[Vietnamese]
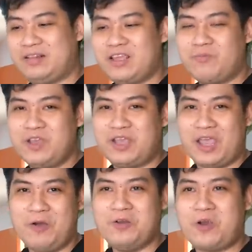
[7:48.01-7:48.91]
thì giống như
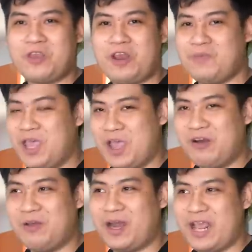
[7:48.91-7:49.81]
kiểu nói cho anh em dễ
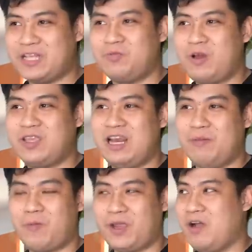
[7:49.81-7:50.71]
hiểu là Binance lúc đó chỉ
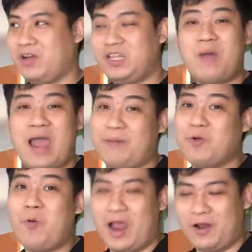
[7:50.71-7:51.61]
là một cái đơn vị thứ ba nằm
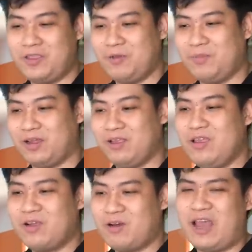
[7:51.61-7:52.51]
ở ngoài thôi nhưng mà
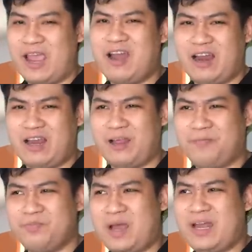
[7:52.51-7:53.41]
có lẽ rằng là
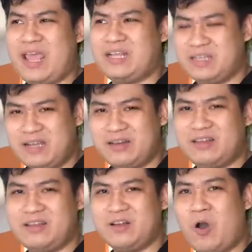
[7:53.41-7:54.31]
Binance á
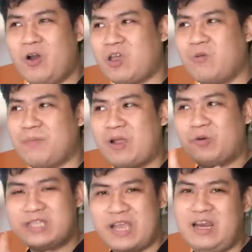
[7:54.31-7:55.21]
đối trong cái mắt
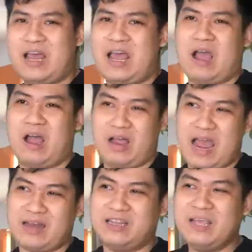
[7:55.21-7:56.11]
của sếp đó là à,
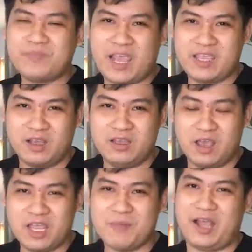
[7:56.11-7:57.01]
anh đã tiếp tay những
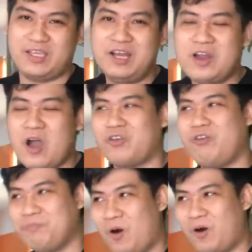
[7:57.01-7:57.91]
những cái bằng chứng đó cho
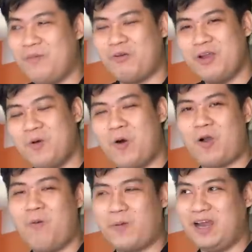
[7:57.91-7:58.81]
Ripple để mà Ripple
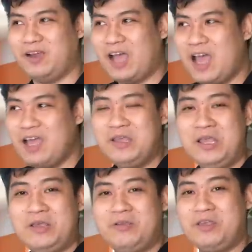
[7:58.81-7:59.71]
có một cái lợi thế
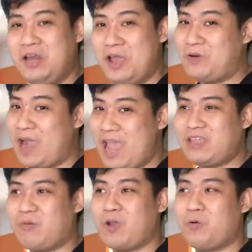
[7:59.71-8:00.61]
dữ liệu khác
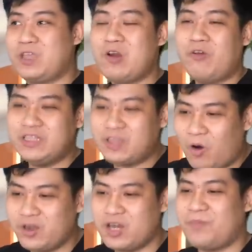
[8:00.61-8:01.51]
trong cái cuộc chiến đối với
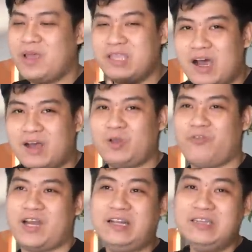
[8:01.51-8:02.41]
tôi nên bây giờ
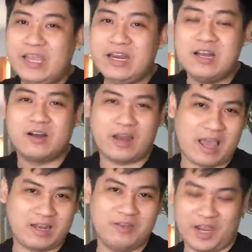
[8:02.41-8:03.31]
tôi phải đánh tiếng ngược lại
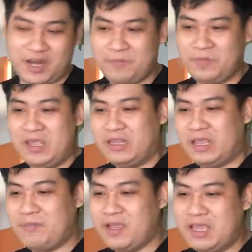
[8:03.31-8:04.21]
anh như vậy đó
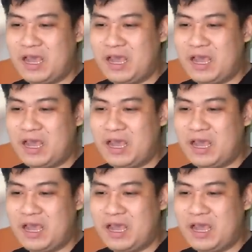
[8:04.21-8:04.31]
thì bây